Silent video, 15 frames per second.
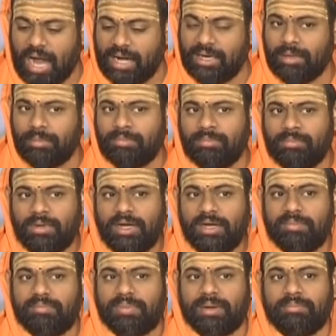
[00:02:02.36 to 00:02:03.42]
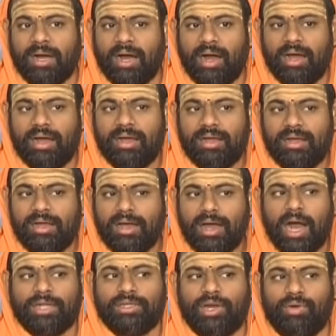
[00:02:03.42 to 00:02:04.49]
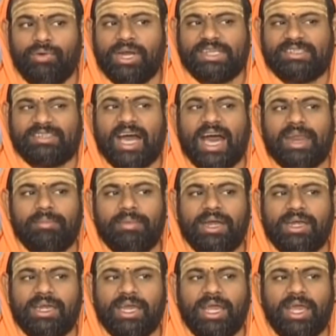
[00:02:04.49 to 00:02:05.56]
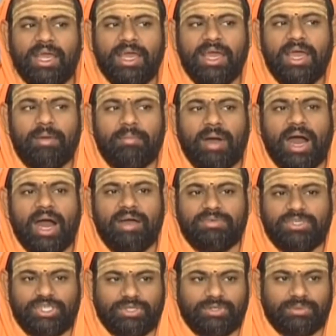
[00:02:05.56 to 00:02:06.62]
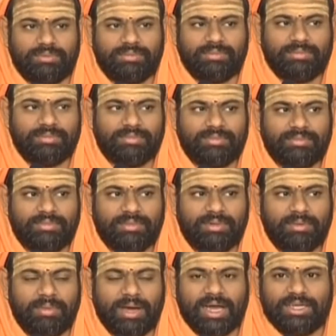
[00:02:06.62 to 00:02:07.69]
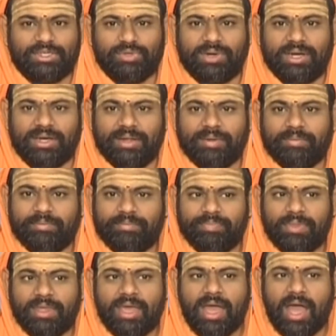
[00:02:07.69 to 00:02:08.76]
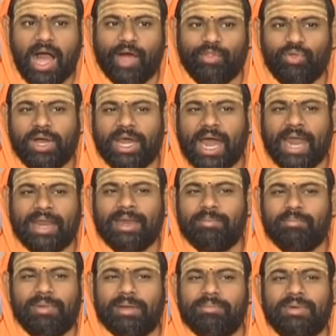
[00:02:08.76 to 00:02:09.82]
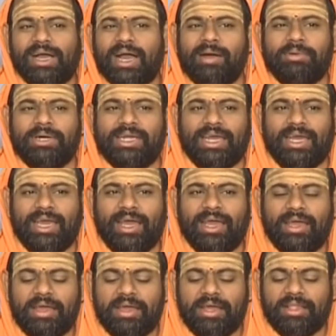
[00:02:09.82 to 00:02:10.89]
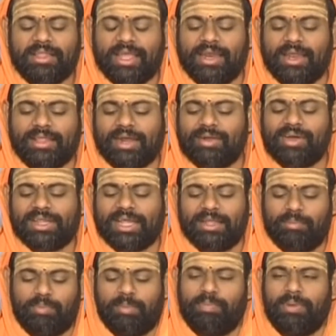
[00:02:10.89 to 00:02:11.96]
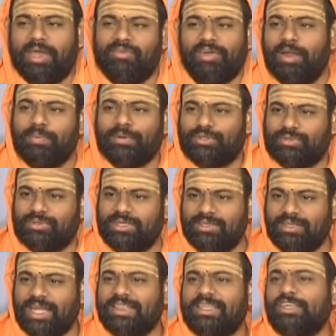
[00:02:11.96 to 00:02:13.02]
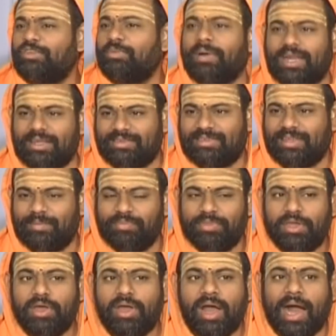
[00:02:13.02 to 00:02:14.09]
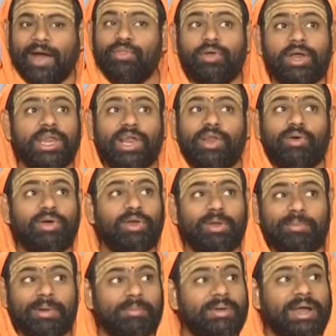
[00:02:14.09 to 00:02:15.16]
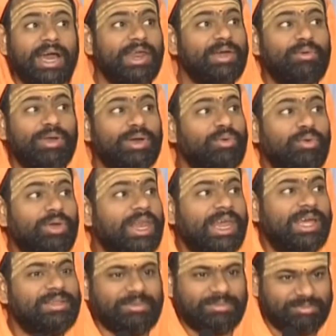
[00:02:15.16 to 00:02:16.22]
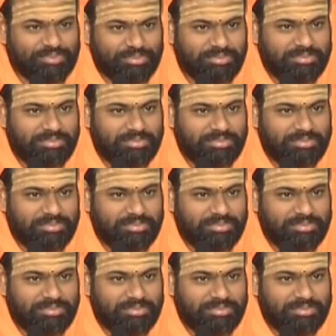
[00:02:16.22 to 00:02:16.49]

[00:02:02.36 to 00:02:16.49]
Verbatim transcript: అన్నం బ్రహ్మ అందులో ఉండే సారం ఏంటి మహావిష్ణు బాగా చూడండి అందుకని అన్నం బ్రహ్మ కాబట్టే తిన్న తర్వాత అది పిప్పి అయి వెళ్ళిపోతుంది దాన్ని తీసి పాడేస్తాం అందుకని ఈ లోకంలో బ్రహ్మగారికి కూడా గుడి లేదు